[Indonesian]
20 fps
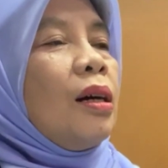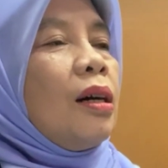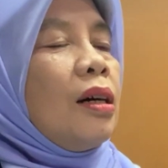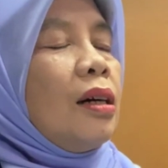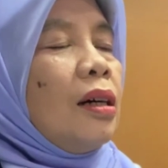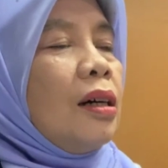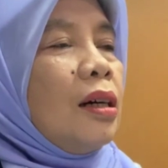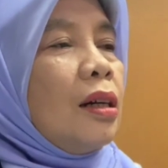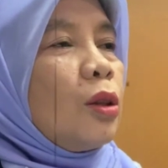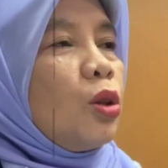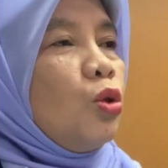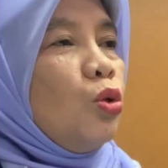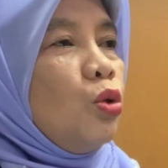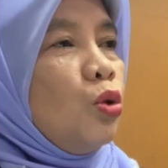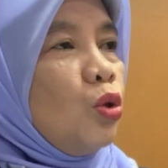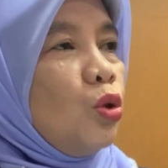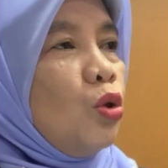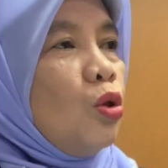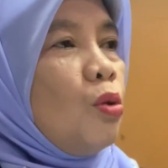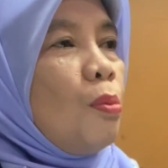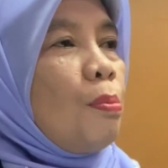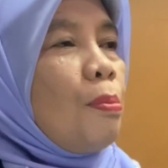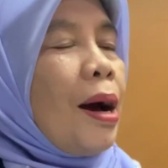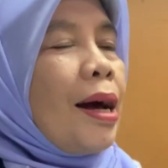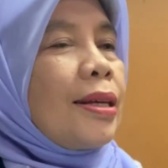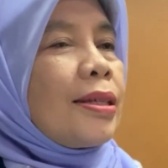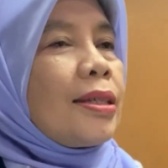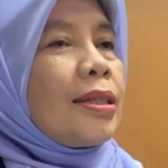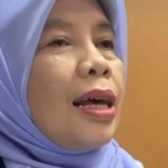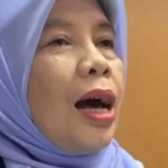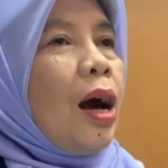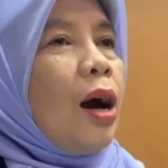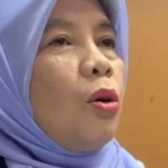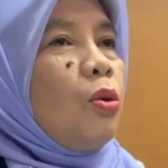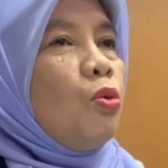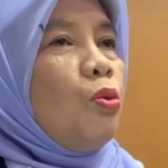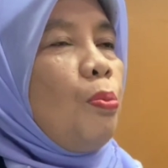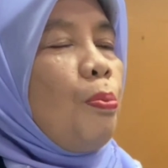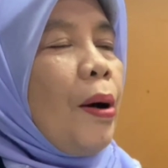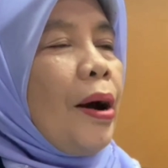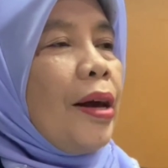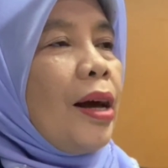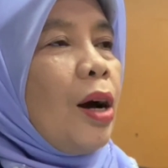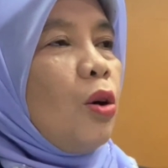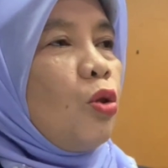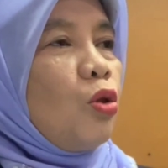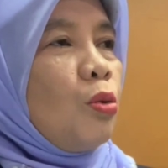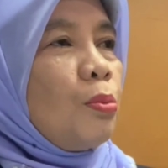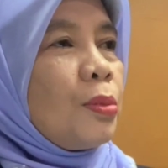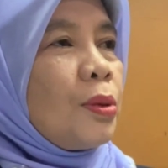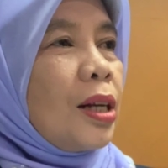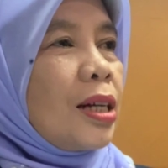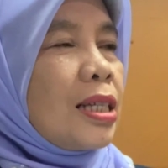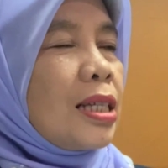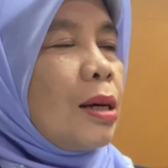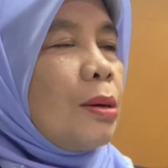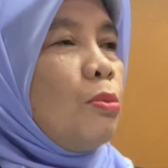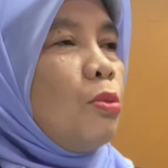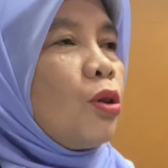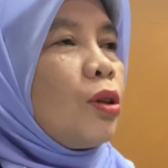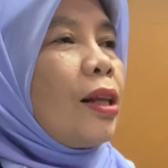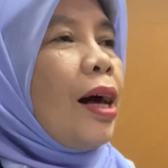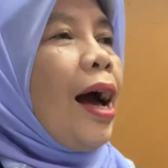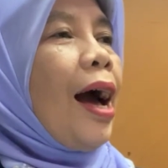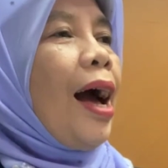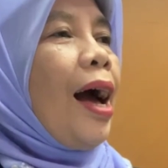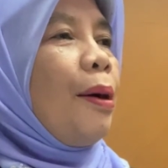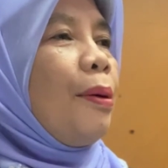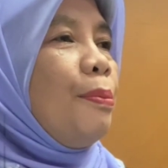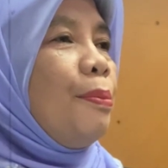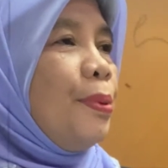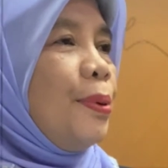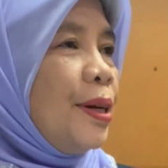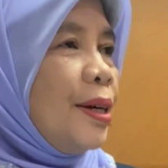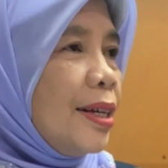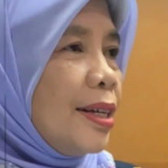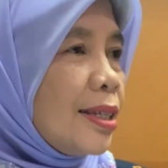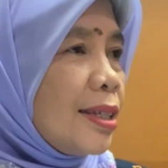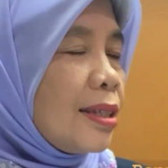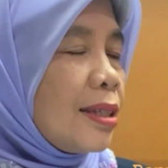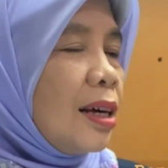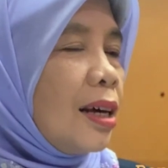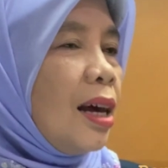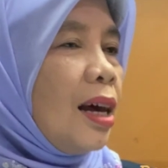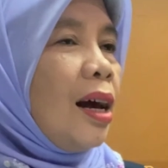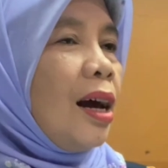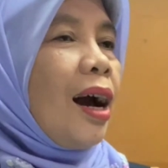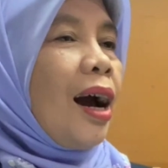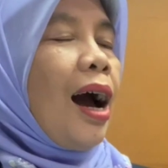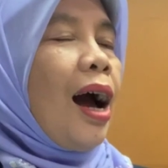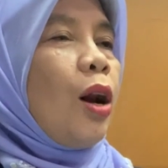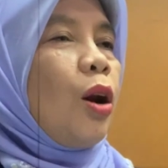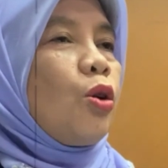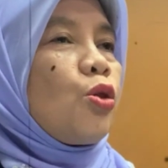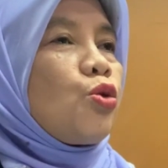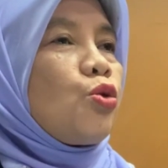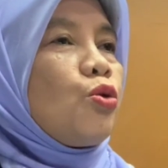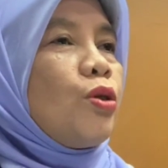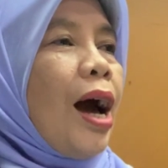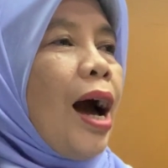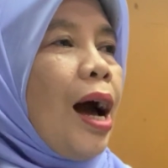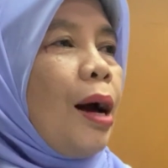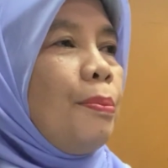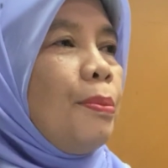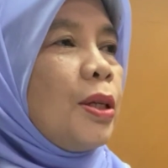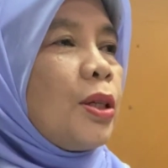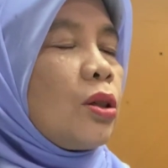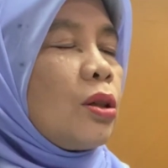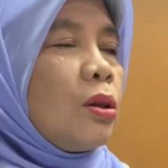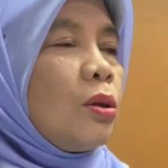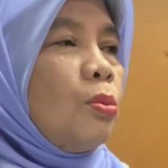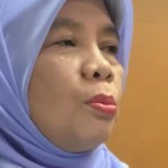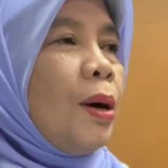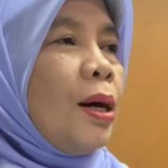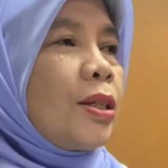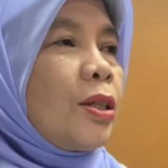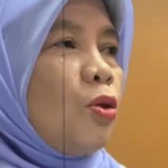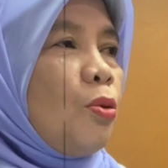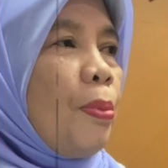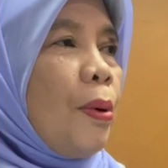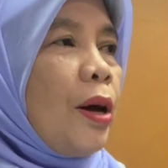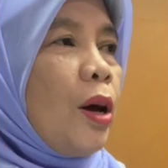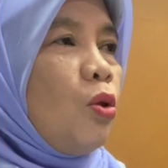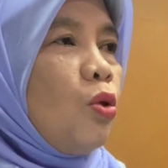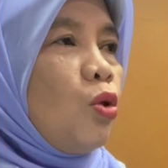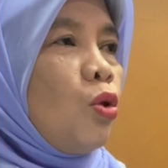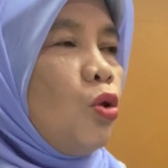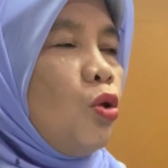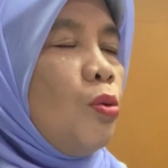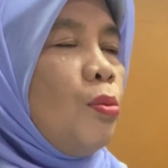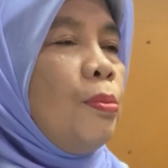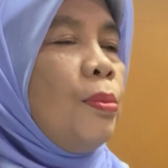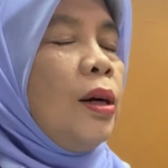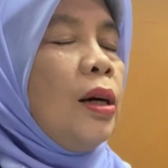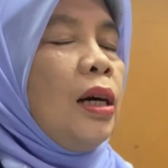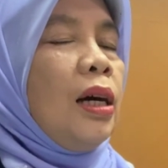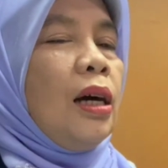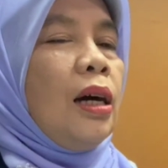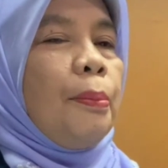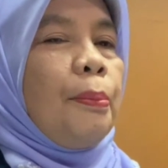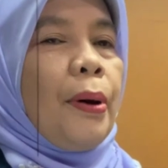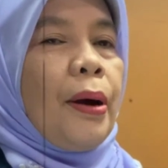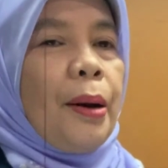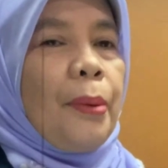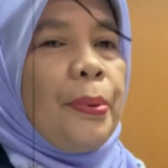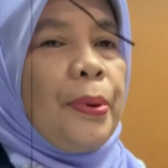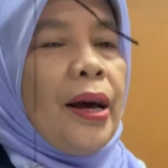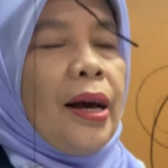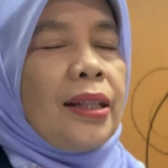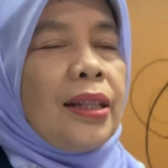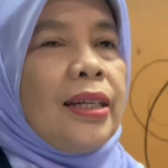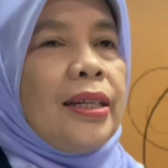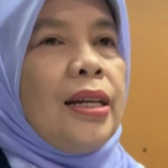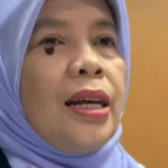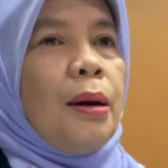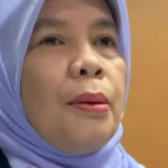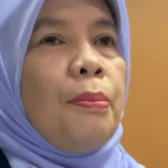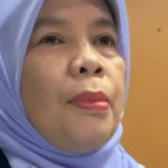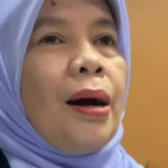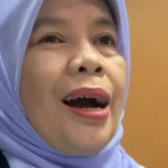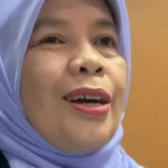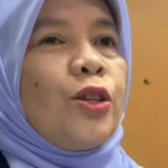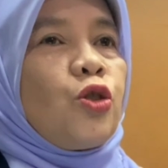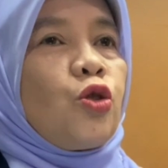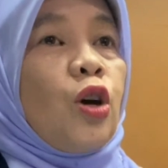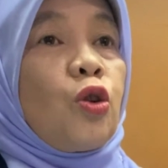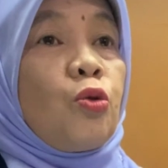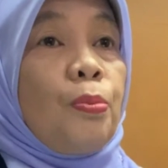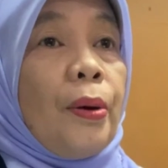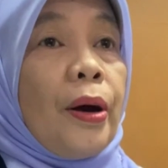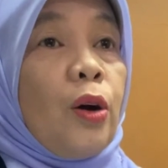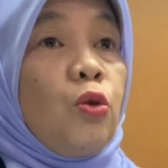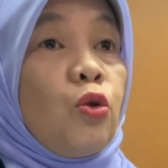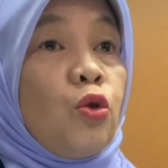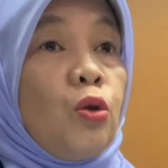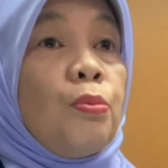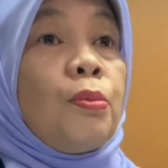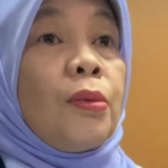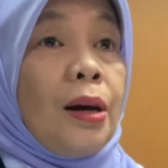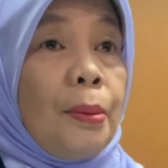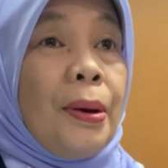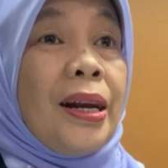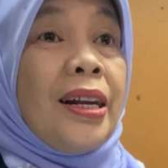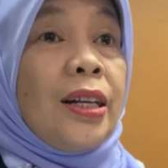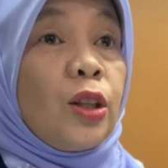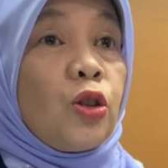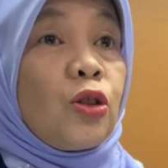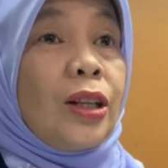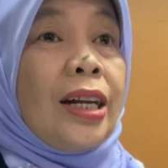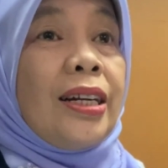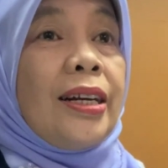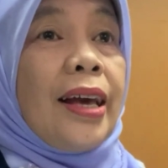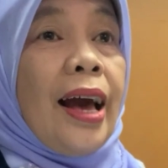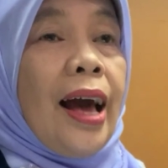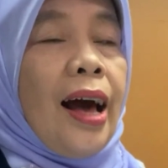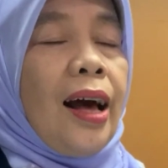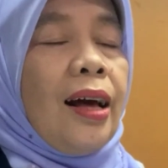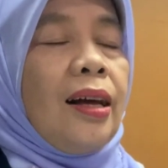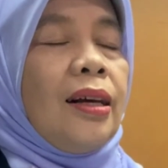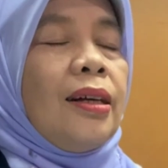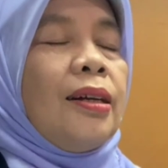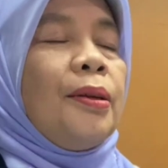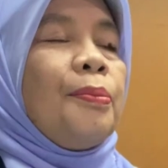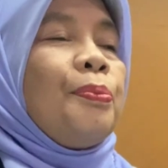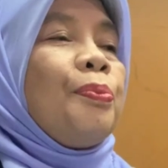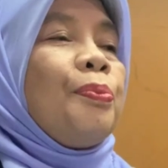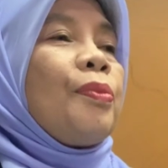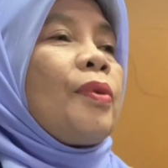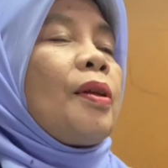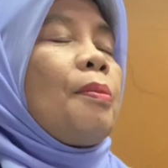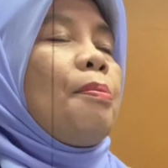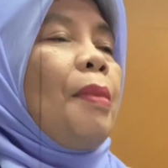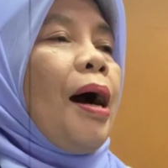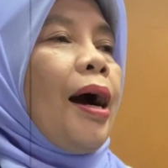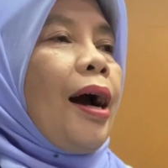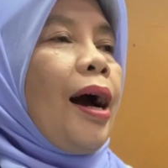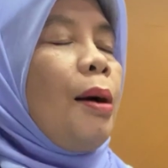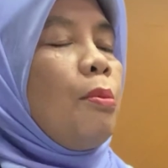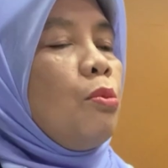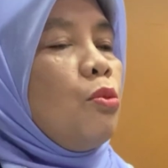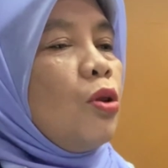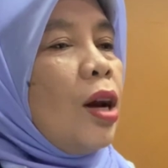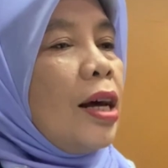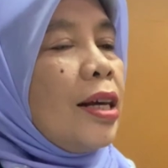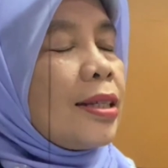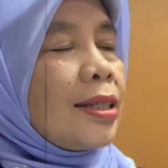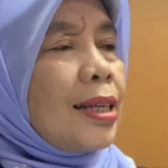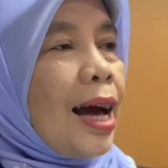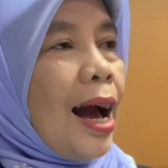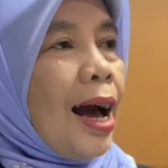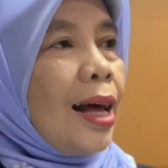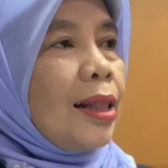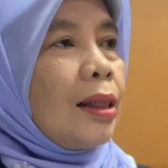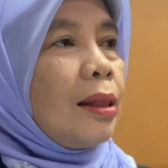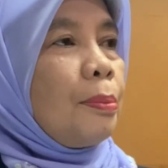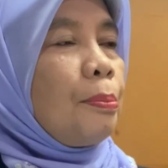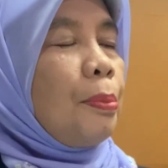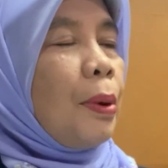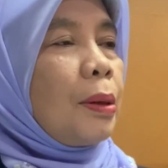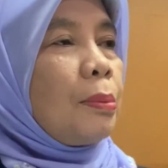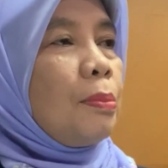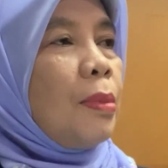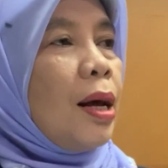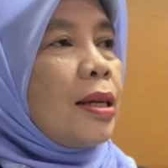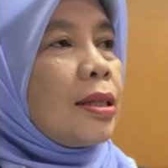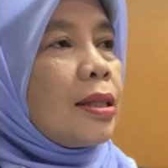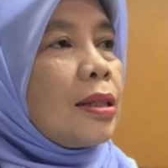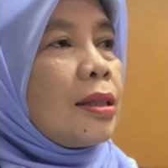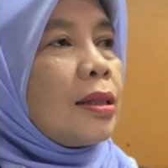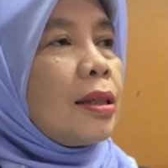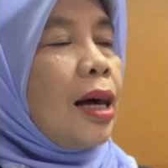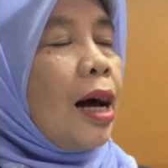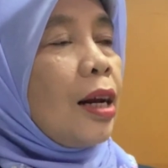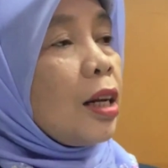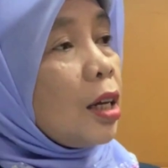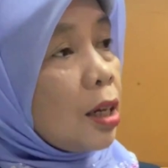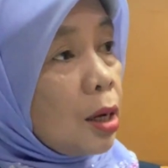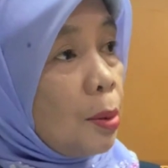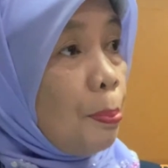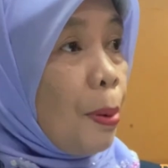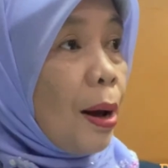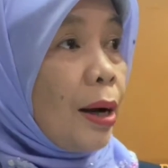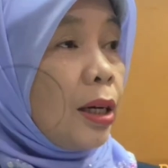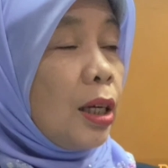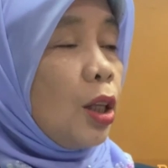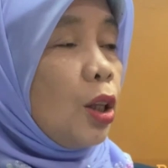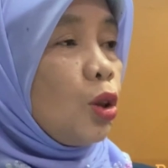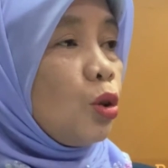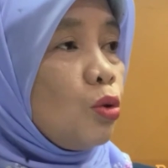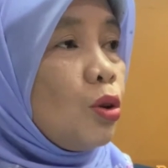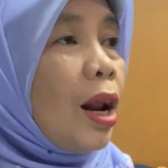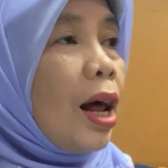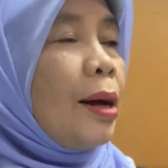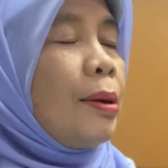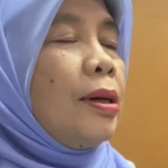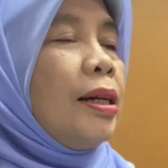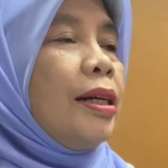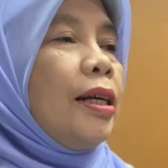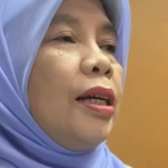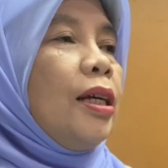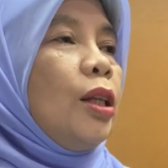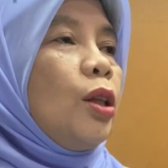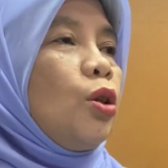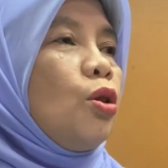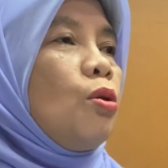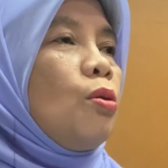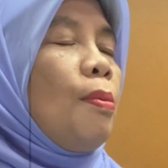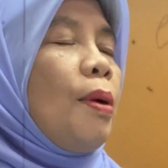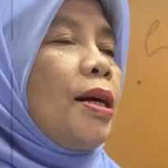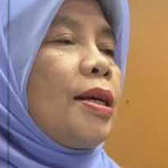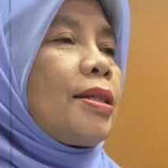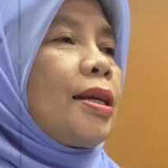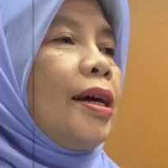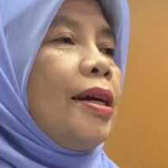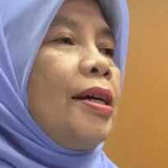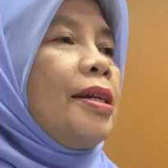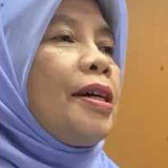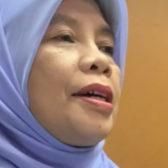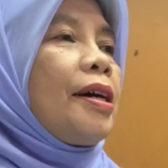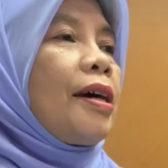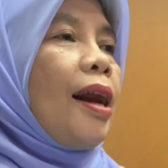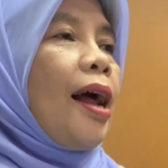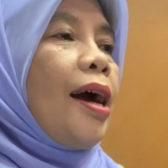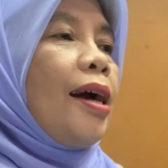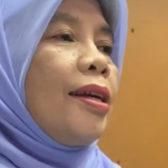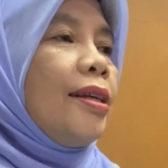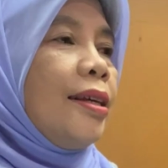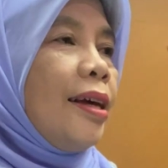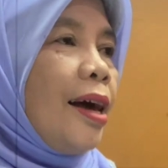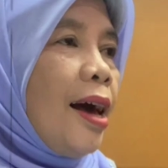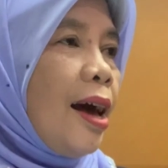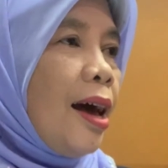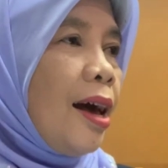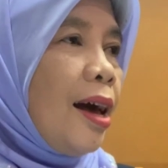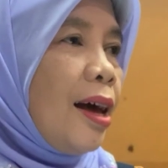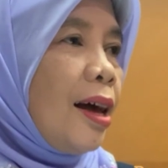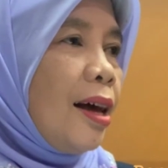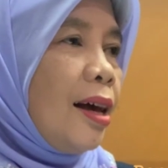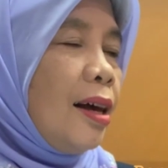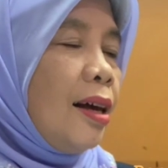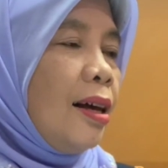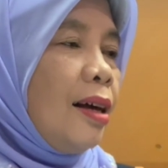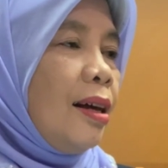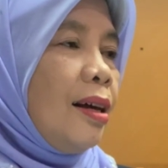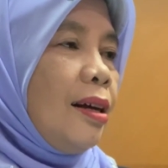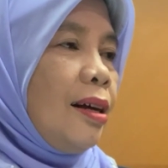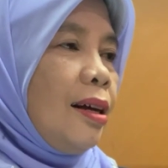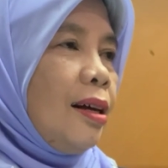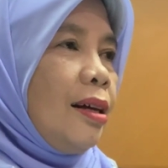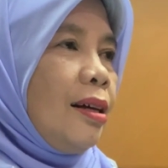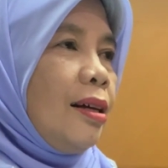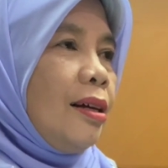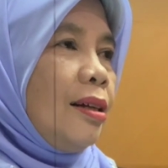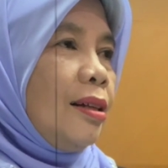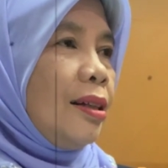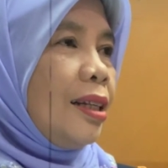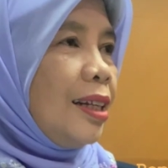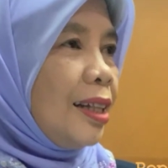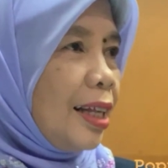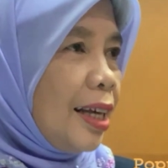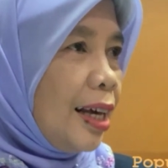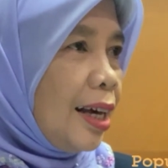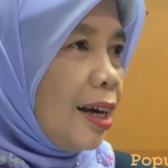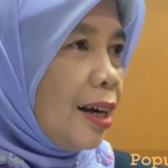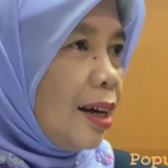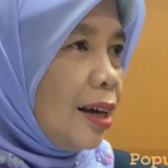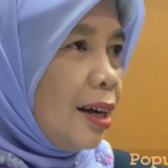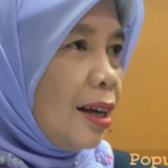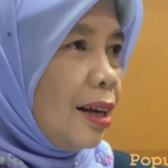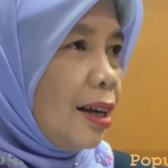Uh, tunggu masa upaya hukum tersebut habis. Kalau sudah habis masa upaya hukum, para pihak tidak mengajukan upaya hukum nggak banding itu tadi ya. Okay. Maka mulai saat 14 hari ke depan itulah dihitung masa inkrahnya. Titik.